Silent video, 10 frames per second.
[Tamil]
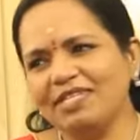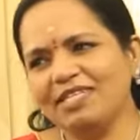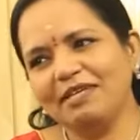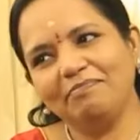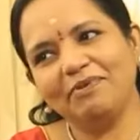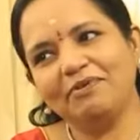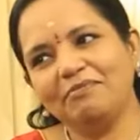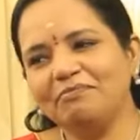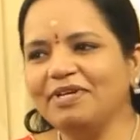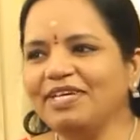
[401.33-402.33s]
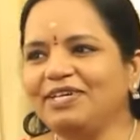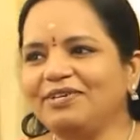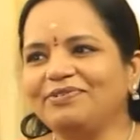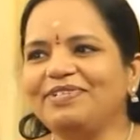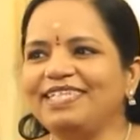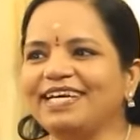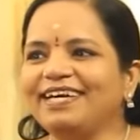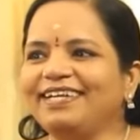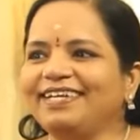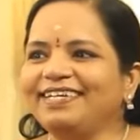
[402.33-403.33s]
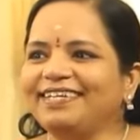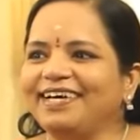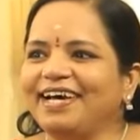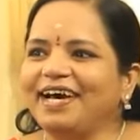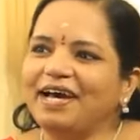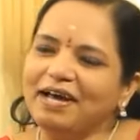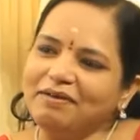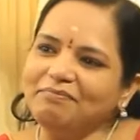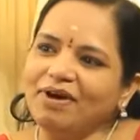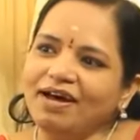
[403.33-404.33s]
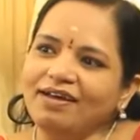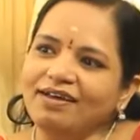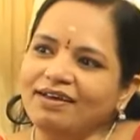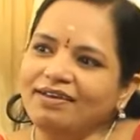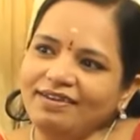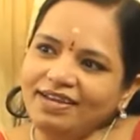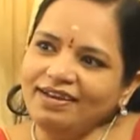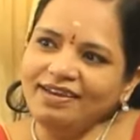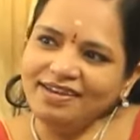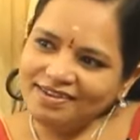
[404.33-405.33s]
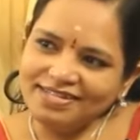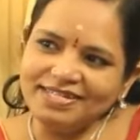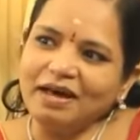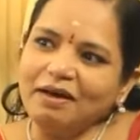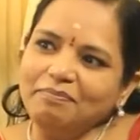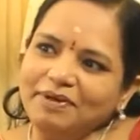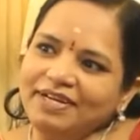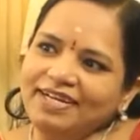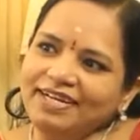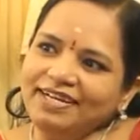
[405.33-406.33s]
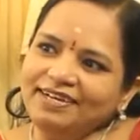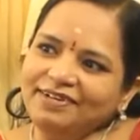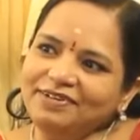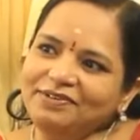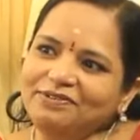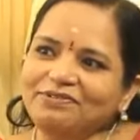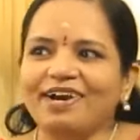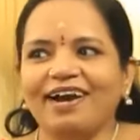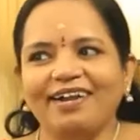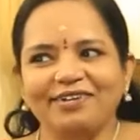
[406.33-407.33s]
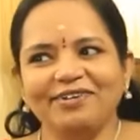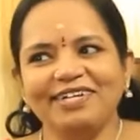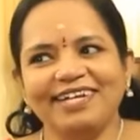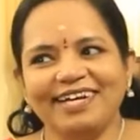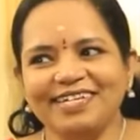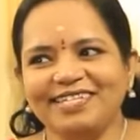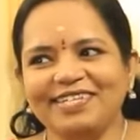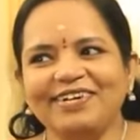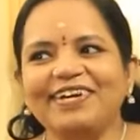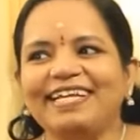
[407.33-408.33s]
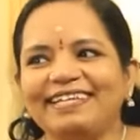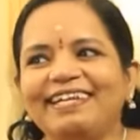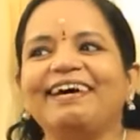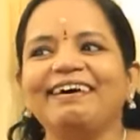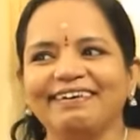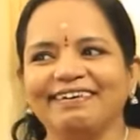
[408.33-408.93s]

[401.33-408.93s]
உங்கள் சிரிப்பு ரொம்ப க்யூட்டாக இருக்குது ஆமாம் நீங்கள் என்ன சாப்பிட்றீங்க உங்கள் அழகோட ரகசியம் என்ன